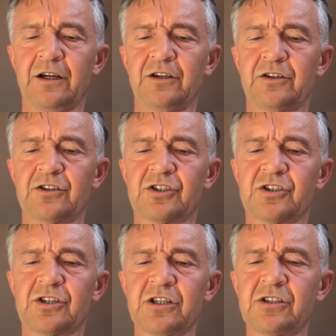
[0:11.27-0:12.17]

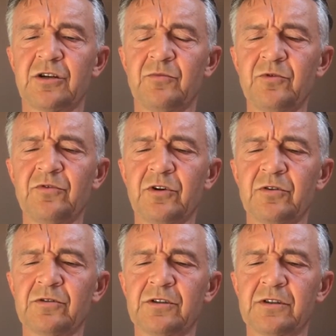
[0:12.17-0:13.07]
Szczerze
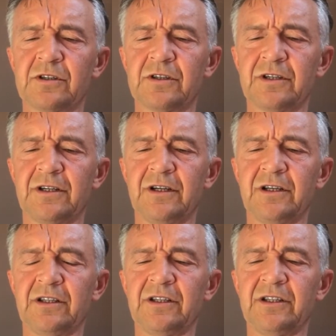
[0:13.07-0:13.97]
mówiąc,
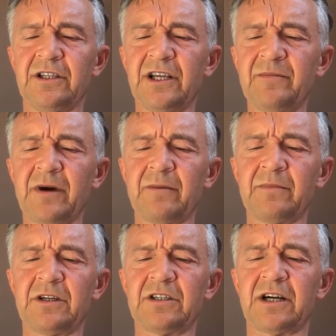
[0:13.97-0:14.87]
nie
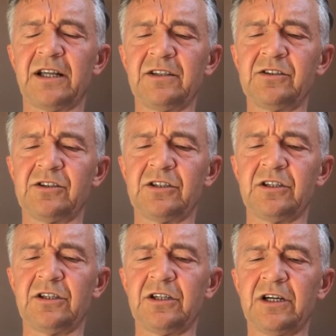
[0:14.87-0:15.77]
mam
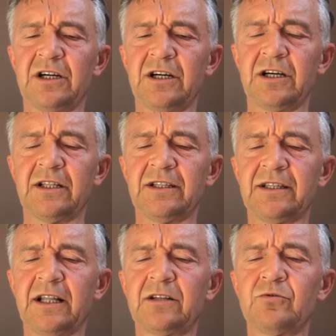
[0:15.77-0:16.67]
chęci
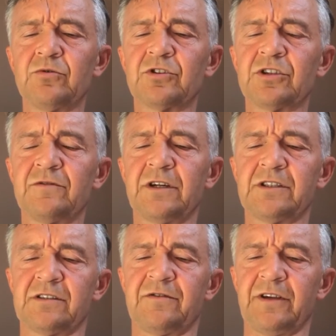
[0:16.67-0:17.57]

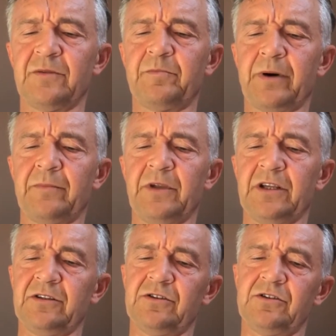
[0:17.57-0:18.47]
nadużywać swej
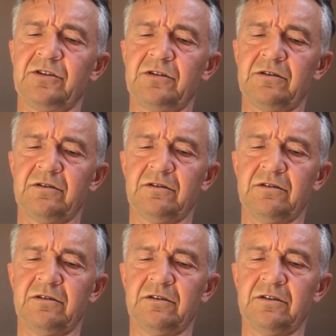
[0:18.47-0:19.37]
pamięci.
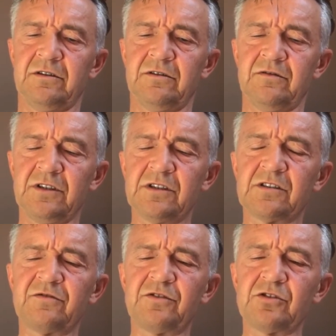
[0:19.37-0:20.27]

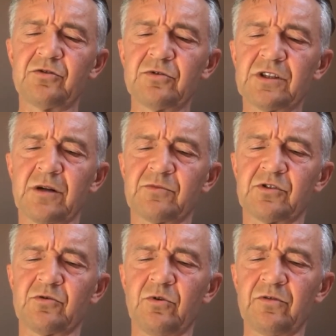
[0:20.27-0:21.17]
Więc wyrzucam
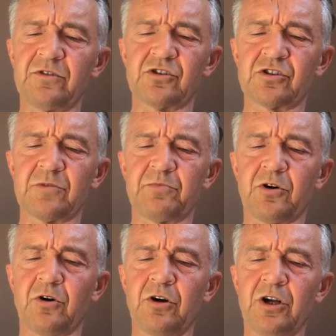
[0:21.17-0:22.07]
z głowy
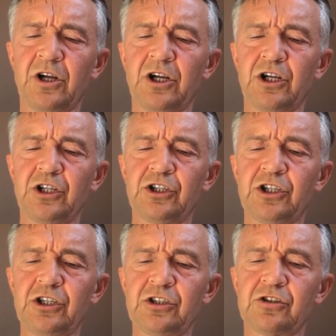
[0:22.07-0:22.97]
szybko
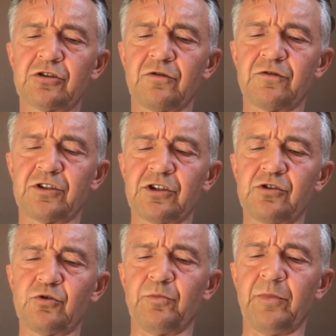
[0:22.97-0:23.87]
tych, co w
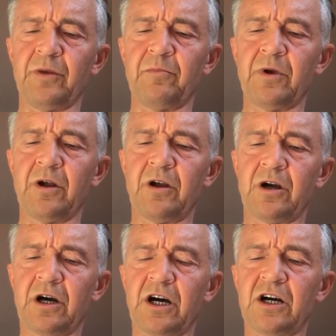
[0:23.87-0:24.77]
życiu mym,
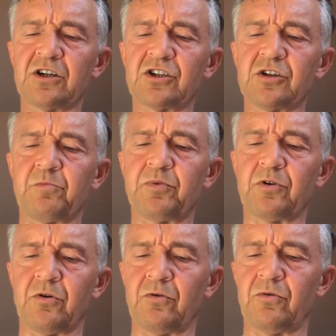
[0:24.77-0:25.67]
a szybką.